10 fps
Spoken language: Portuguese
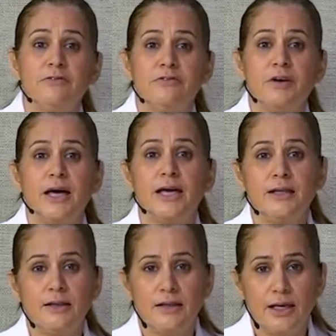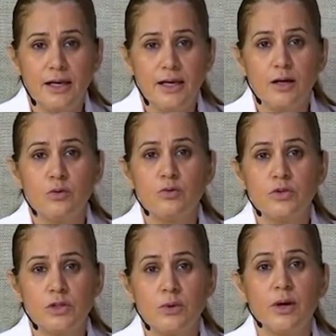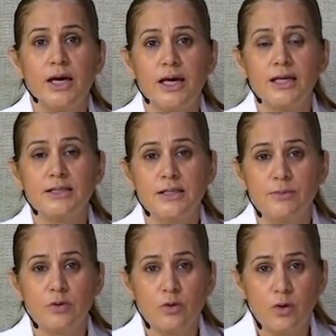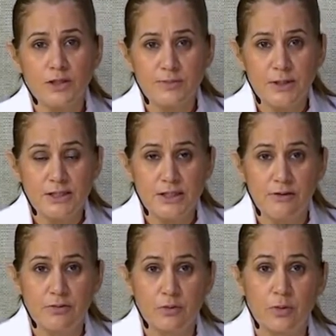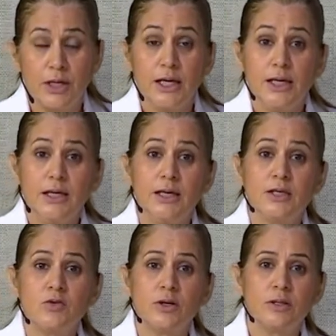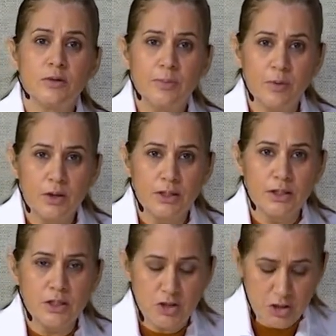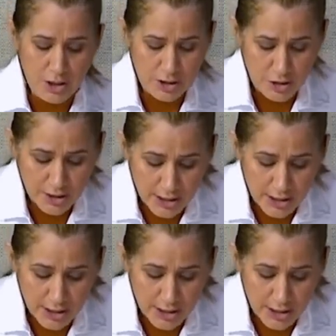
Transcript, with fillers: vai ter o seu receptor específico. E isso é tão importante, gente,